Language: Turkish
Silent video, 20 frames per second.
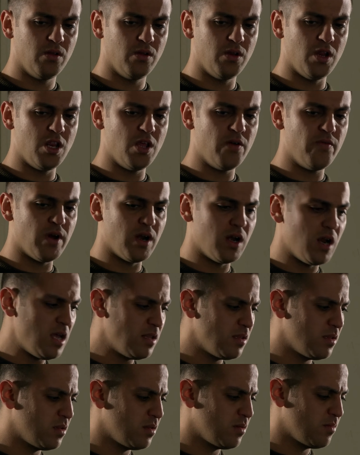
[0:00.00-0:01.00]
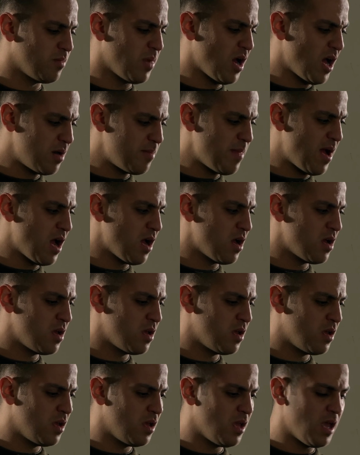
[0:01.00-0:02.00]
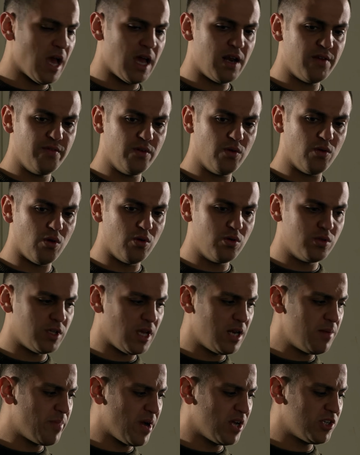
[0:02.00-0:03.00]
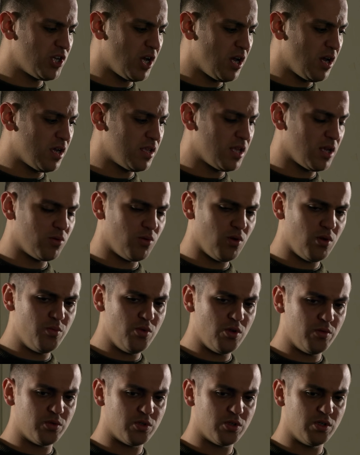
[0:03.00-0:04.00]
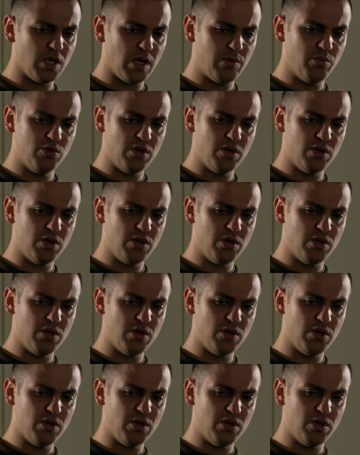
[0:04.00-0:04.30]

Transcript: Ne ne var lan? Bağırma. Herifin kolu senin bacağın kadar görmüyor musun ya?